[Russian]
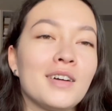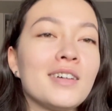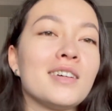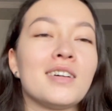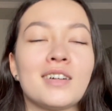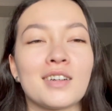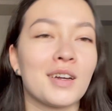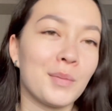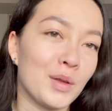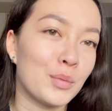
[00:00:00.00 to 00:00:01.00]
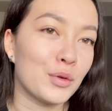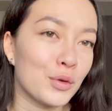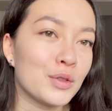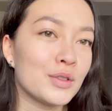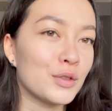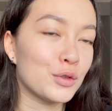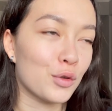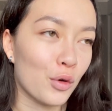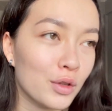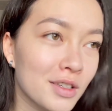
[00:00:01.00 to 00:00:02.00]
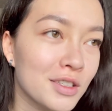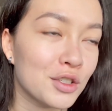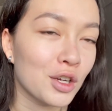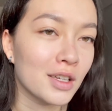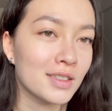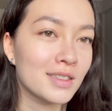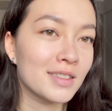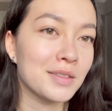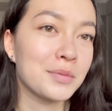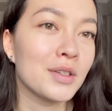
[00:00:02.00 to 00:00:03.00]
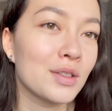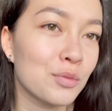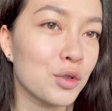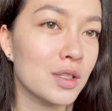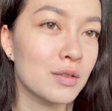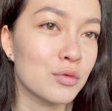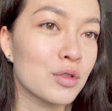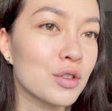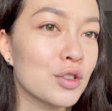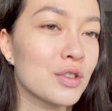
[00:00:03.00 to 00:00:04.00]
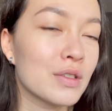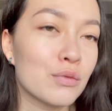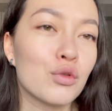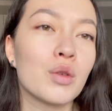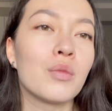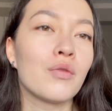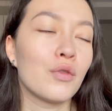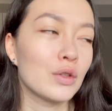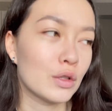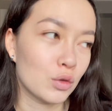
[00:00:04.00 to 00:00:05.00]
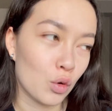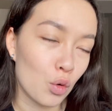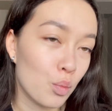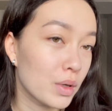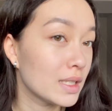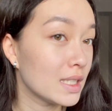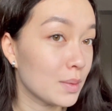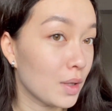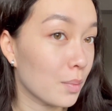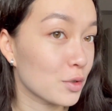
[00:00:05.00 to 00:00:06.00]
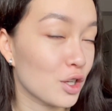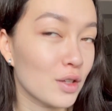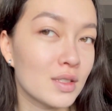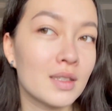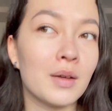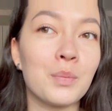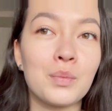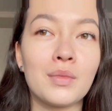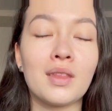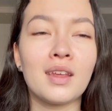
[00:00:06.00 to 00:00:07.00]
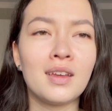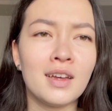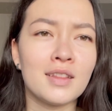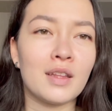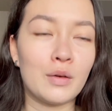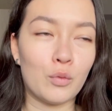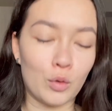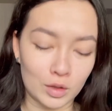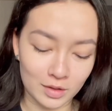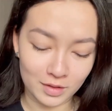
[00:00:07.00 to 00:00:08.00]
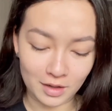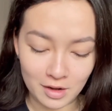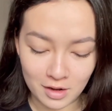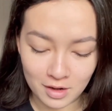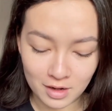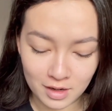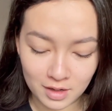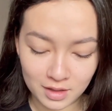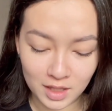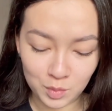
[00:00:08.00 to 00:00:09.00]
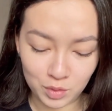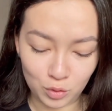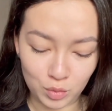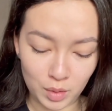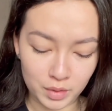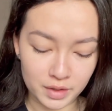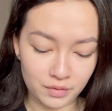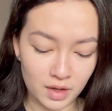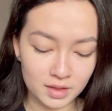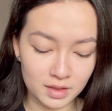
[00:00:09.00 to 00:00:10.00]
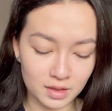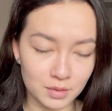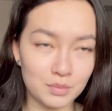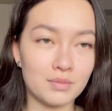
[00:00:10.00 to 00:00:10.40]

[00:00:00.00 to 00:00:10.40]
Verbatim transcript: а, ко мне приходит сестренка сейчас, и поэтому, если услышите звук домофона, то простите меня, пожалуйста. Так вот, а, не было у меня мотивации